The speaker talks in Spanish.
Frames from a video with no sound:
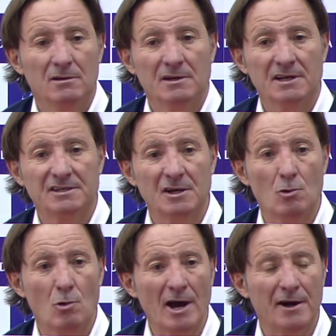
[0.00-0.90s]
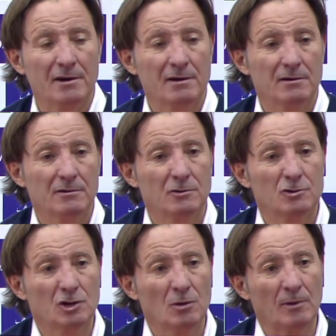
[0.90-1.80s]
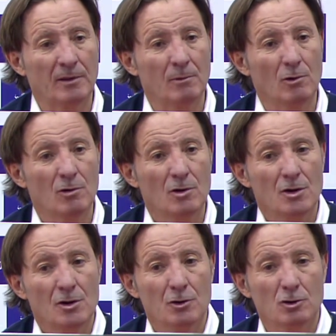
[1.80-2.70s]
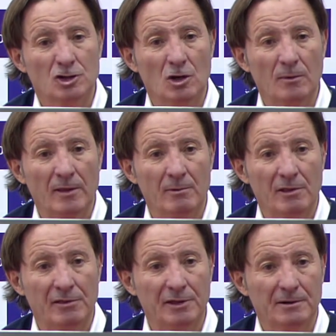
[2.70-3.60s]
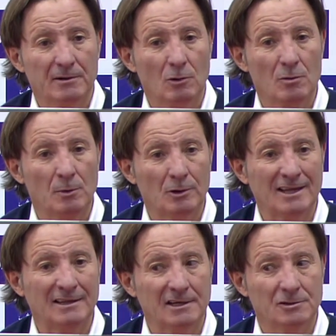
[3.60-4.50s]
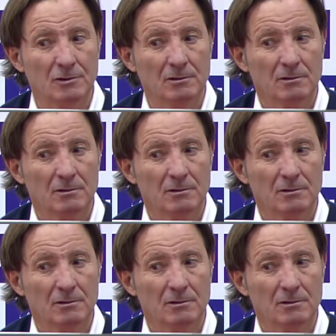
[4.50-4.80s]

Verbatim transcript: Que sin jugar no se lo podemos, no se lo podemos decir, lo importante que son.